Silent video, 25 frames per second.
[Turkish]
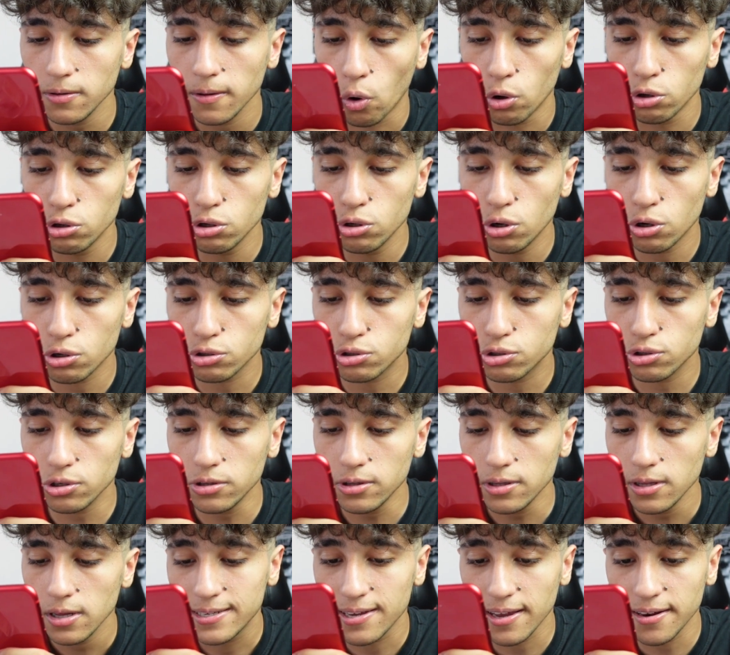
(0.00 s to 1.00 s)

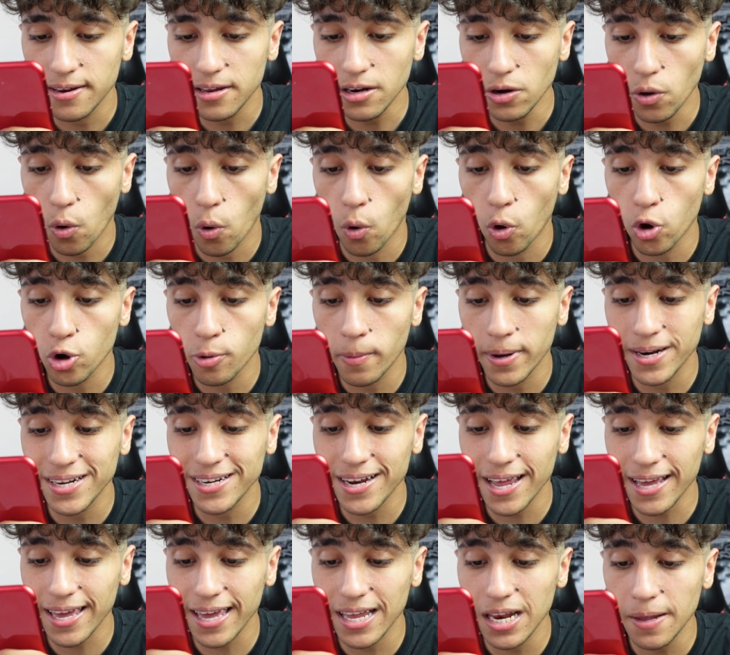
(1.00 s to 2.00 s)
Oluyorsun. Senin
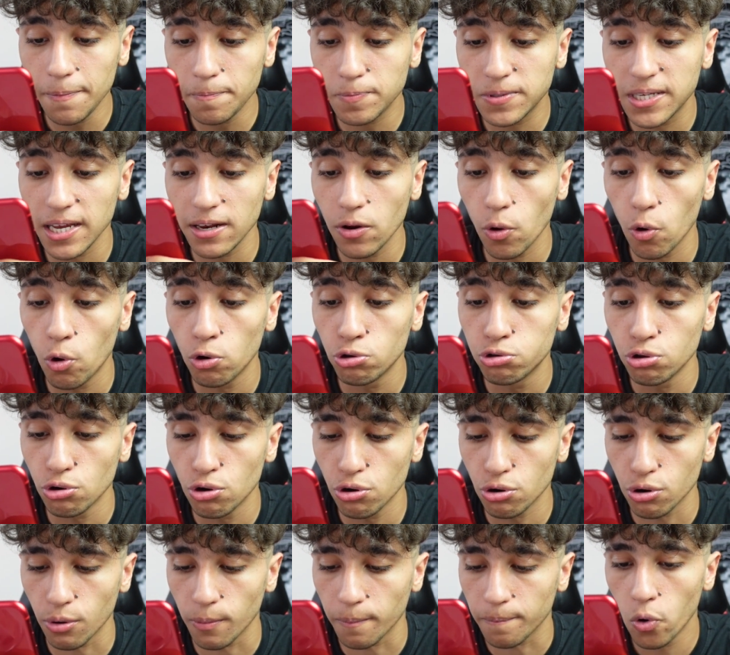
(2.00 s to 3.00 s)
ormanına gelip seni
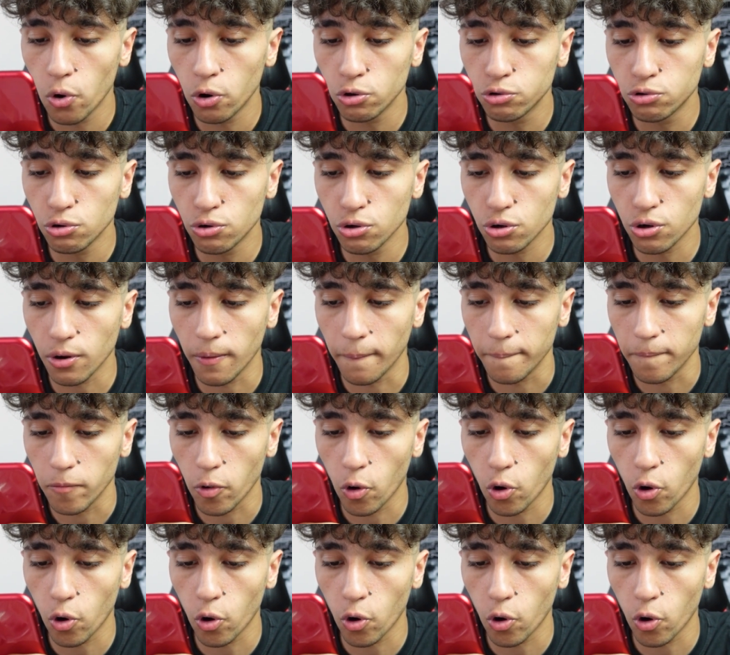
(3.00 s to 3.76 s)
öldürürüm. Öldürürüm.